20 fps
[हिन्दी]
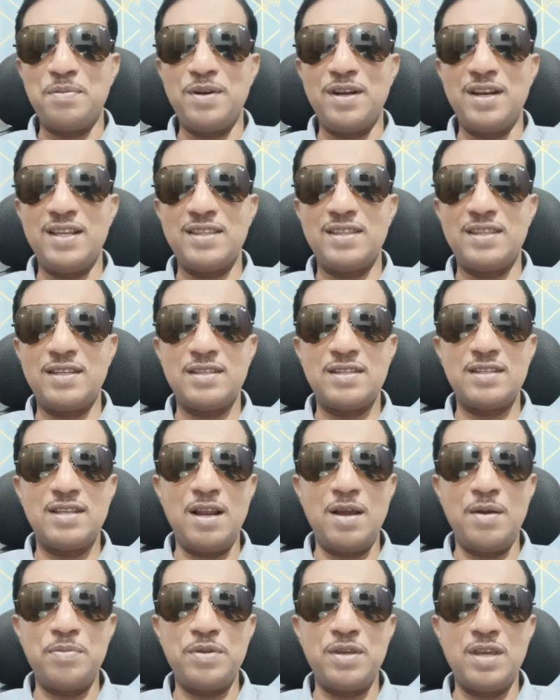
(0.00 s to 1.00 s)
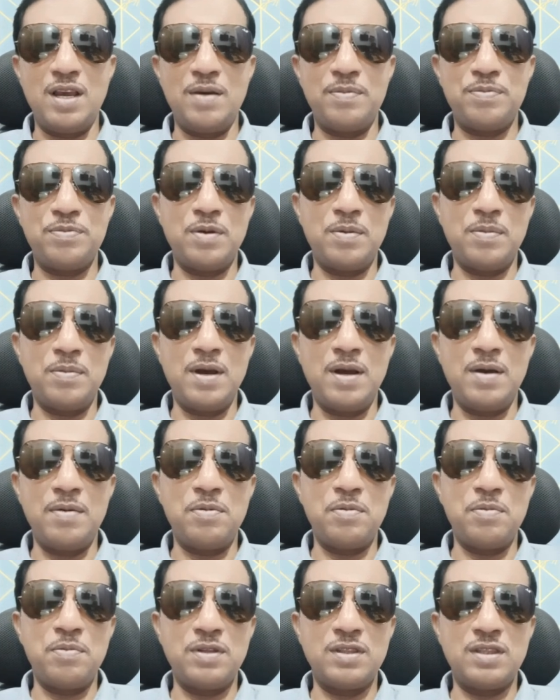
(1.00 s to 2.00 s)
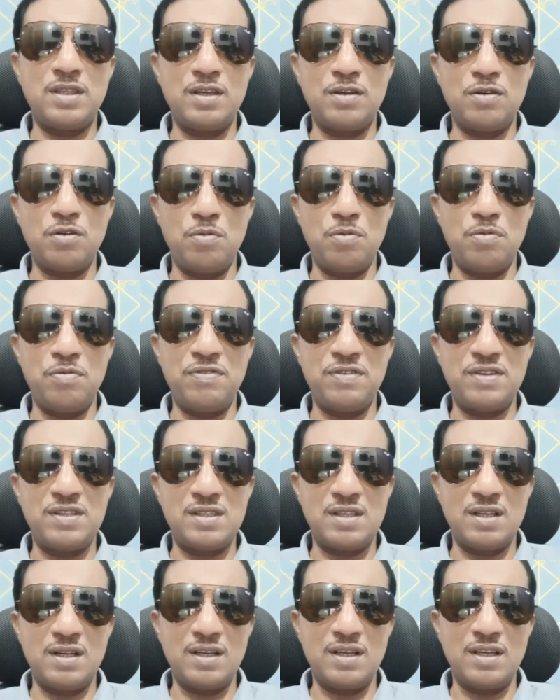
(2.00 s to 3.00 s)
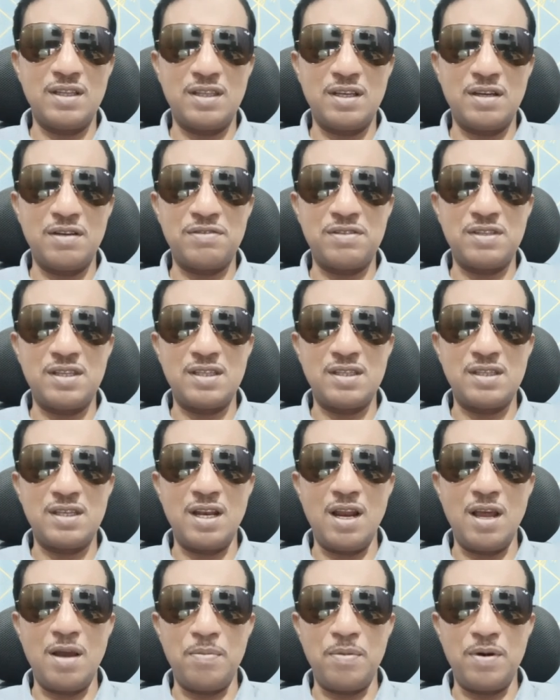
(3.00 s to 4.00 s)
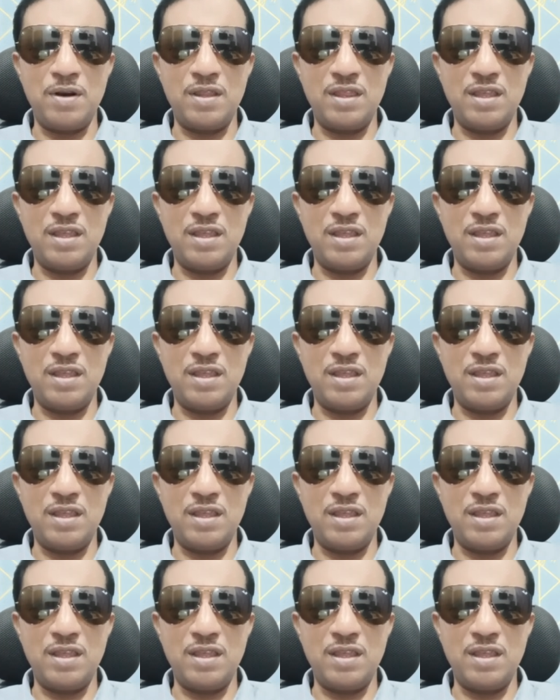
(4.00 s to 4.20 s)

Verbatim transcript: मिलत इस्लामी आप तमाम उम्मती को मुफसल की तरफ से सलाम मर